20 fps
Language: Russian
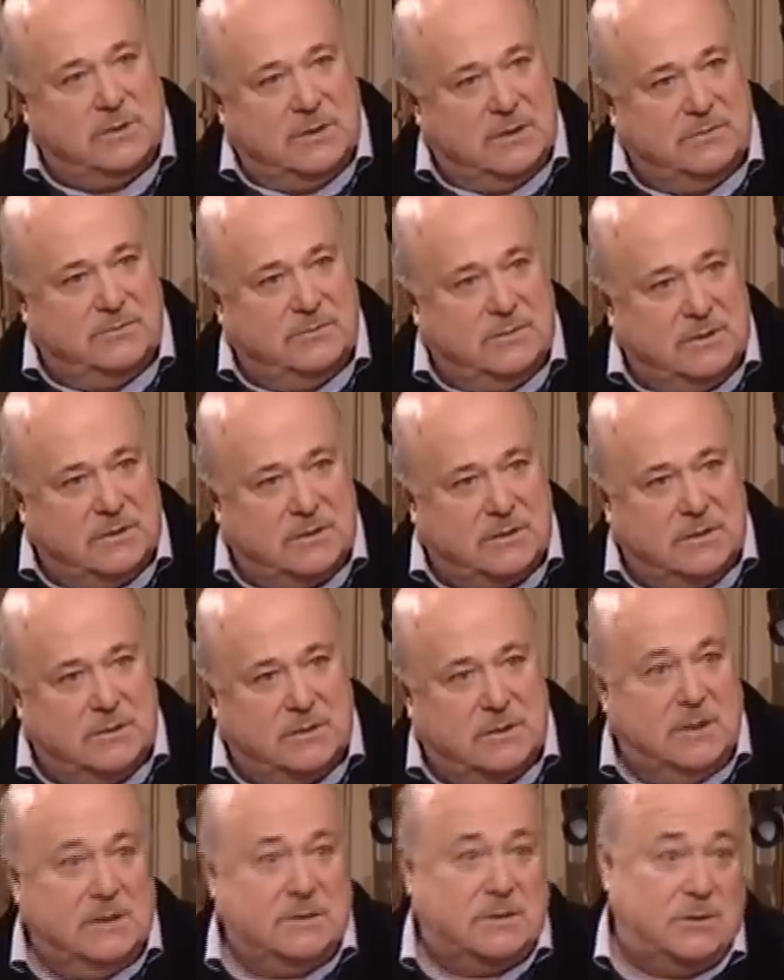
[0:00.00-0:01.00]
даже в детской
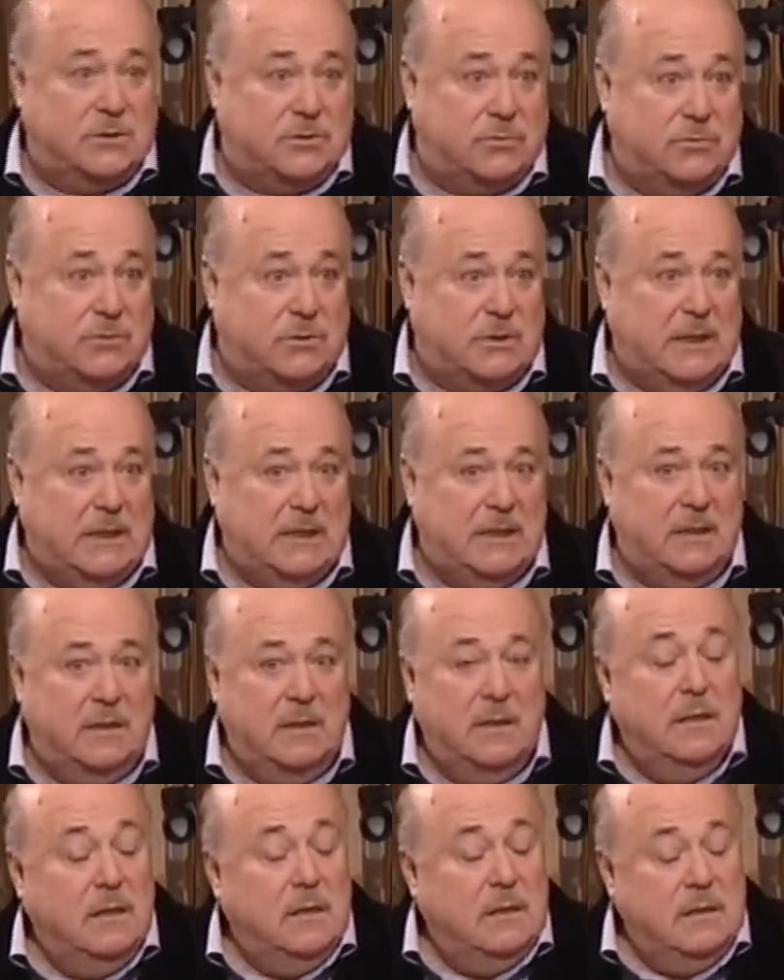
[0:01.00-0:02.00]
сказке, шутя, и
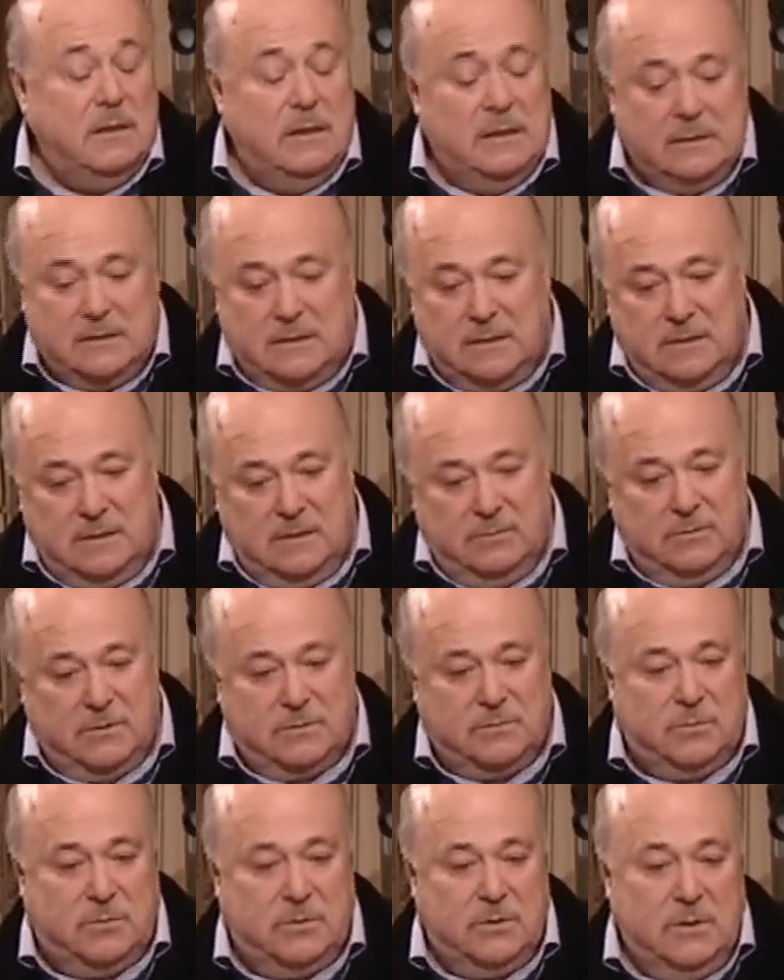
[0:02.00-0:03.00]
это
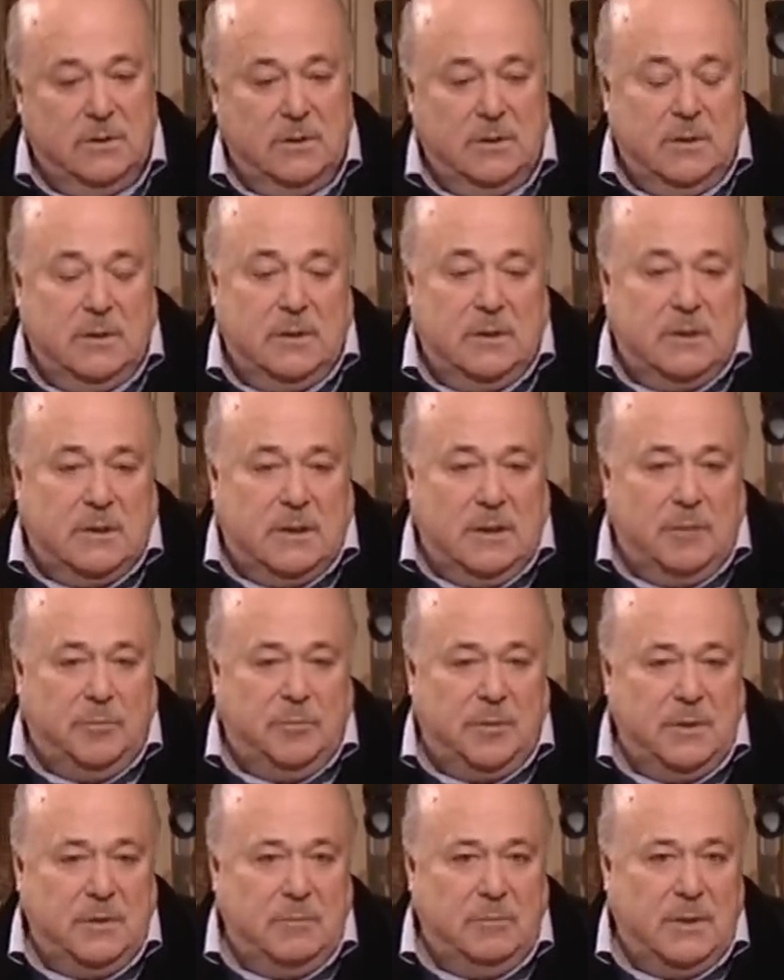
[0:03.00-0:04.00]
невозможно. Я
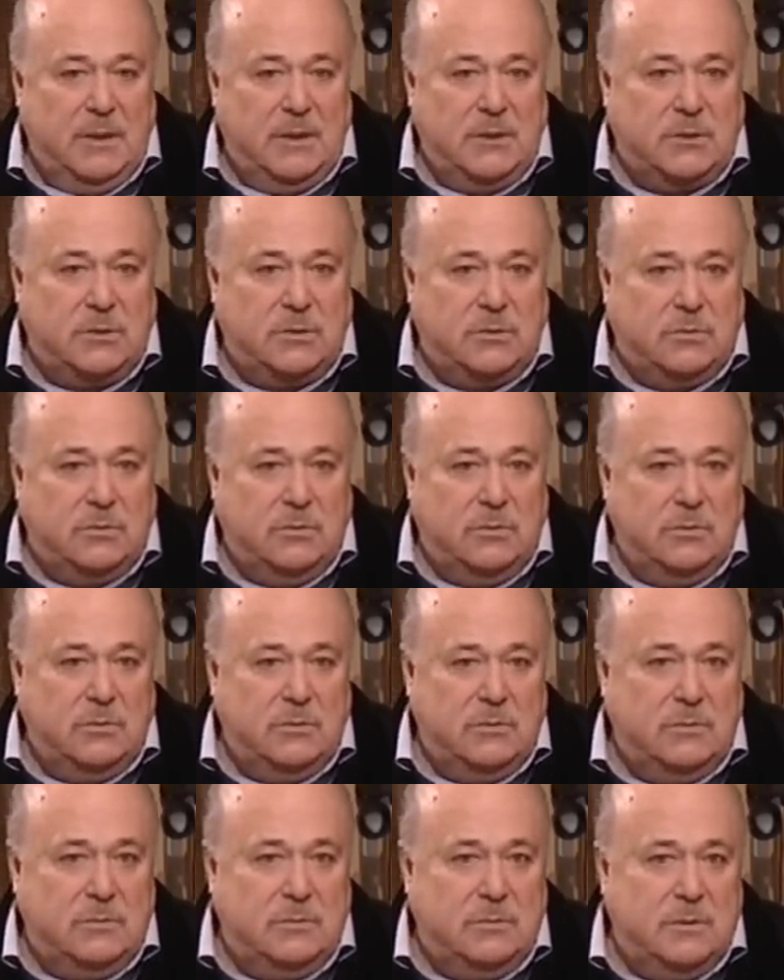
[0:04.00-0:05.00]
понимал,
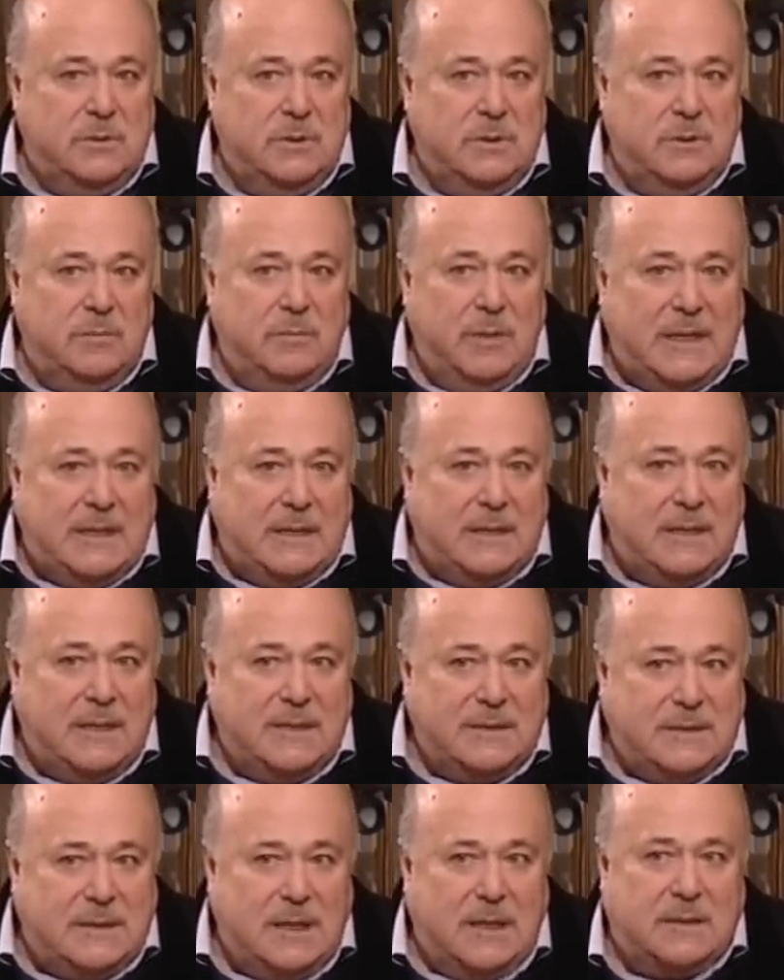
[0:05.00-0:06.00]
что э, и на моих
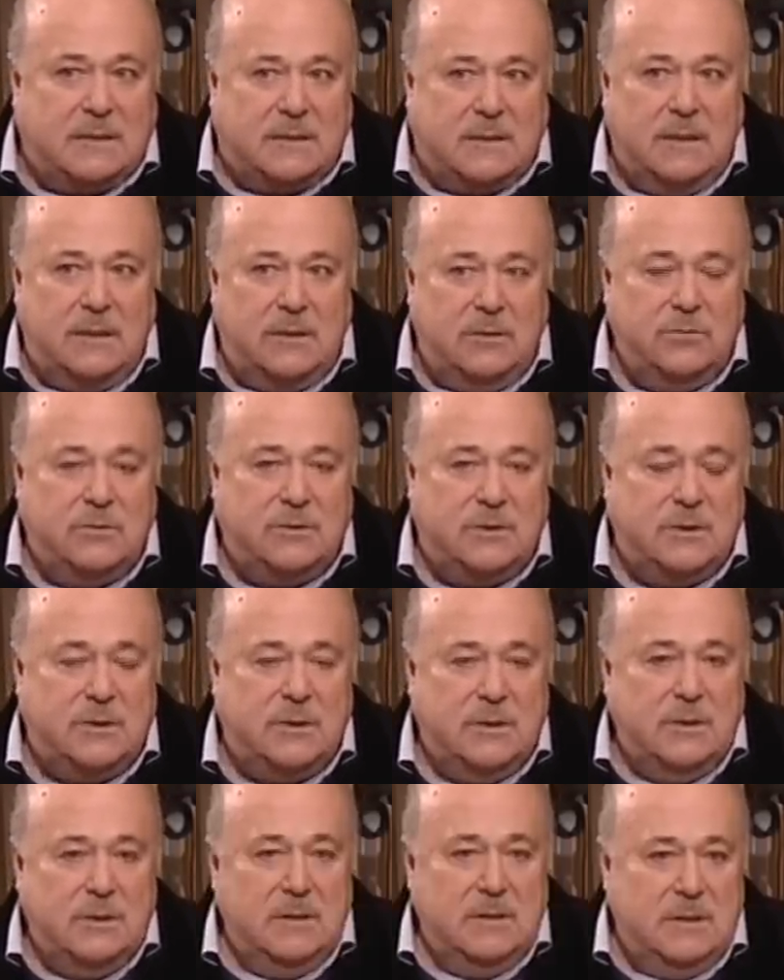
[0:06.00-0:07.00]
глазах-то
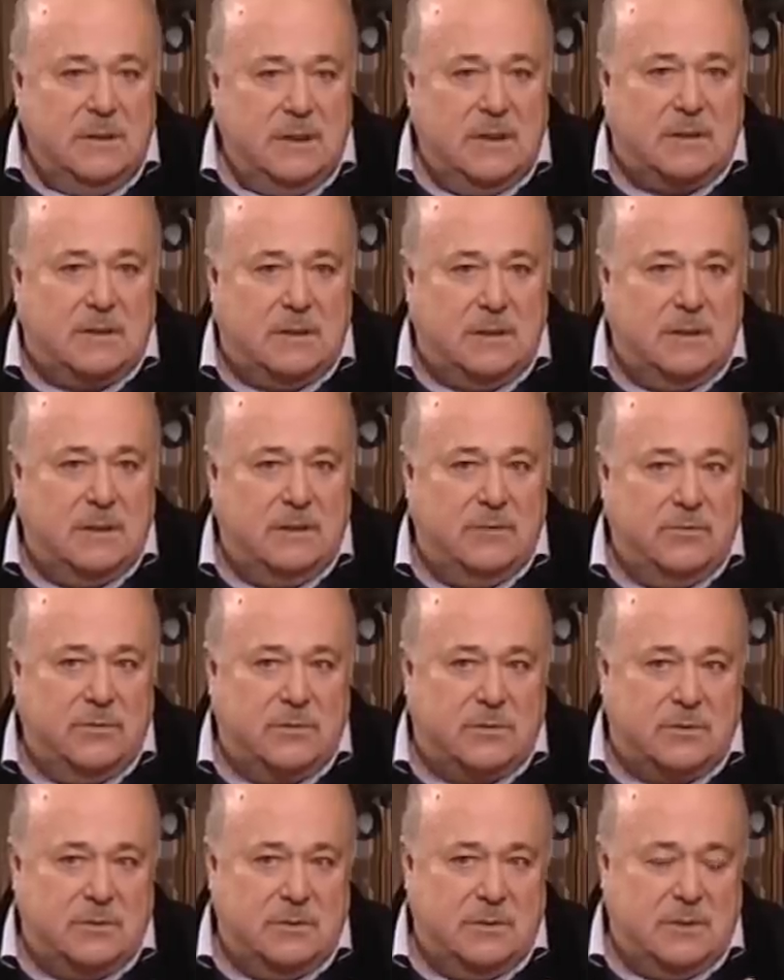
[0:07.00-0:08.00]
люди, некоторые,
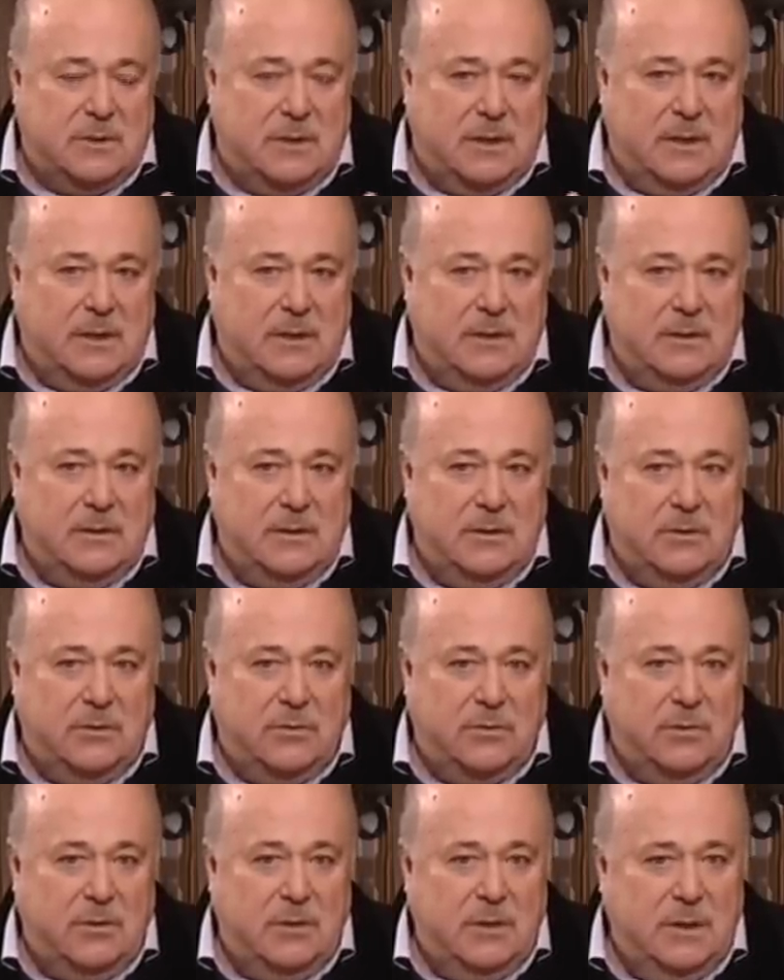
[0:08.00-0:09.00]
вот играя
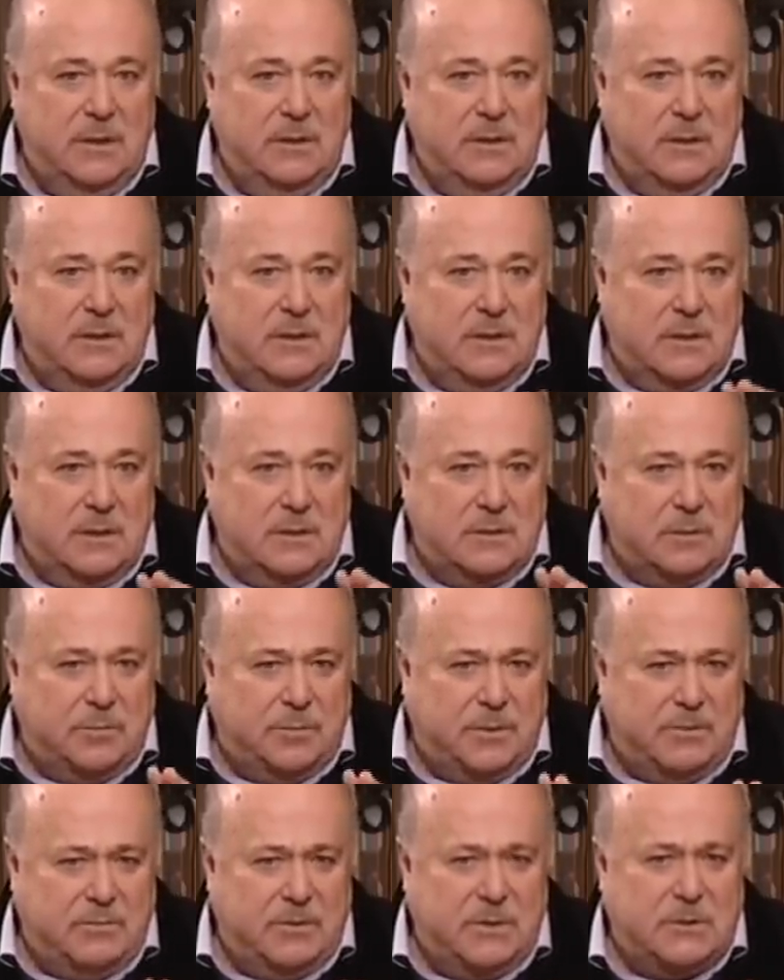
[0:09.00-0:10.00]
роль Ленина, они как-то
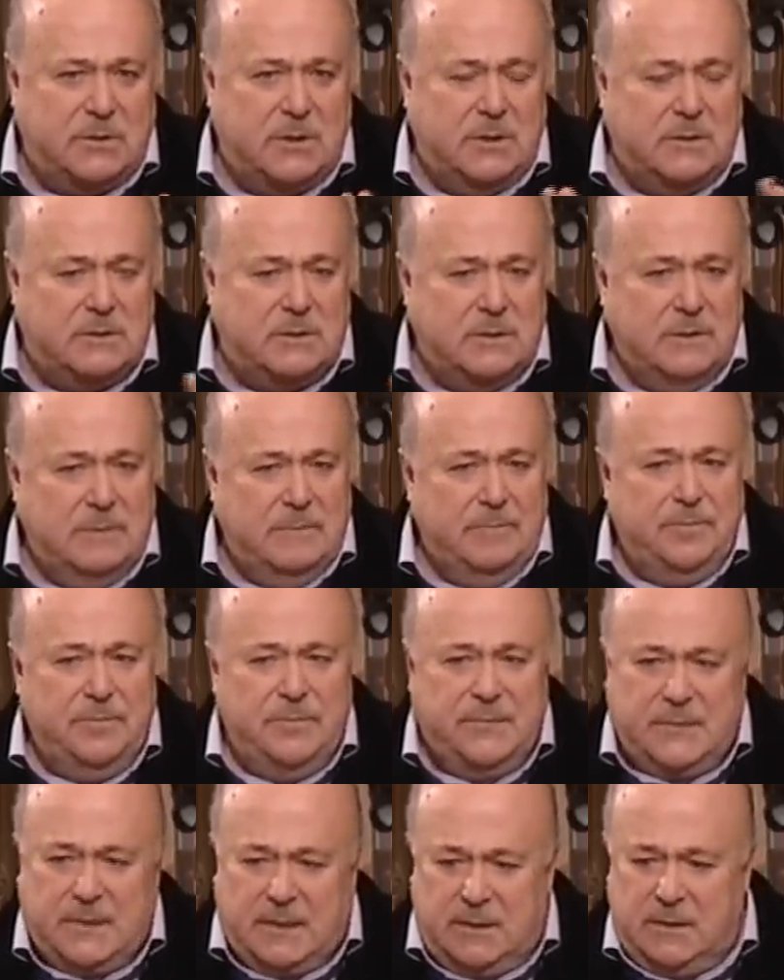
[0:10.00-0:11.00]
превращались
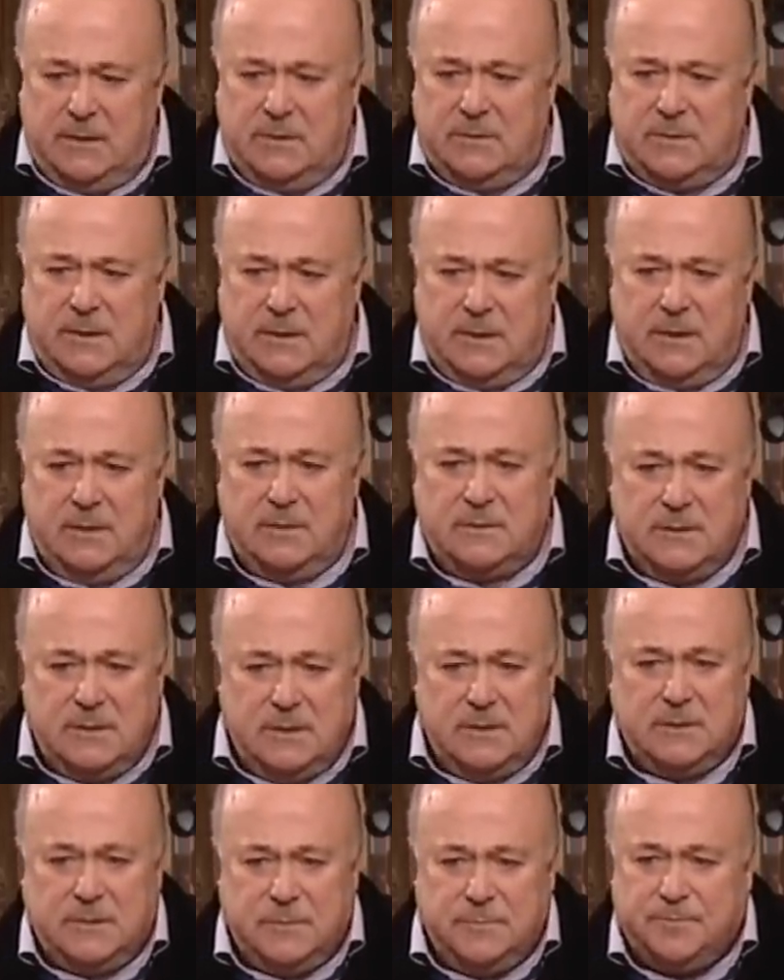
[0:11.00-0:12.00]
в каких-то таких,
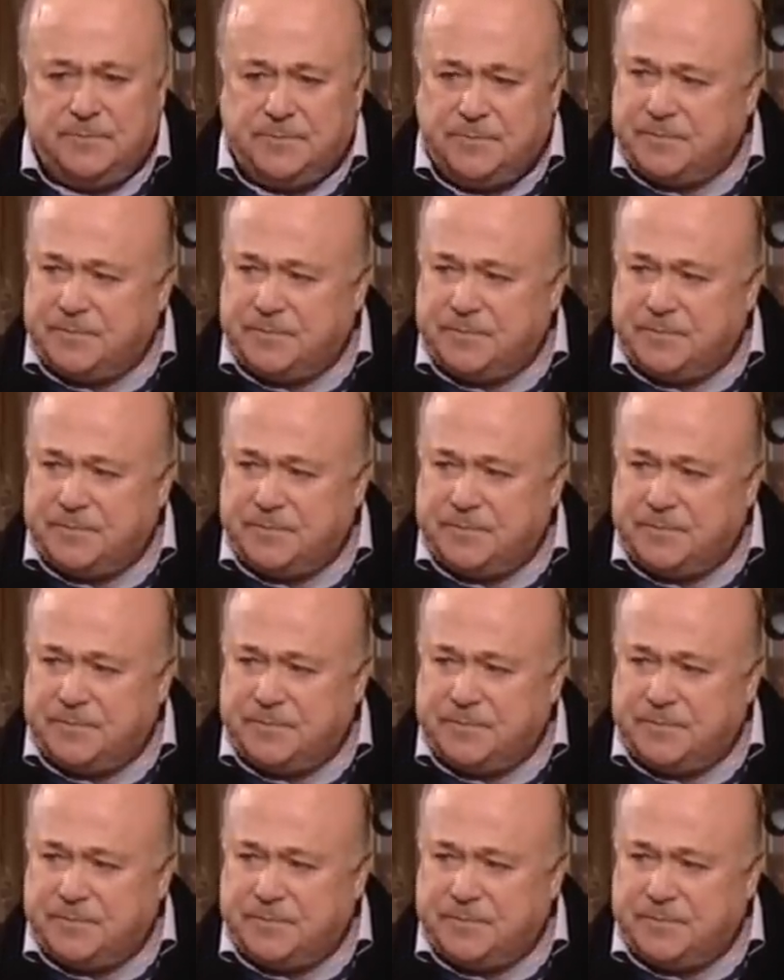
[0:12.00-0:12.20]
знаете,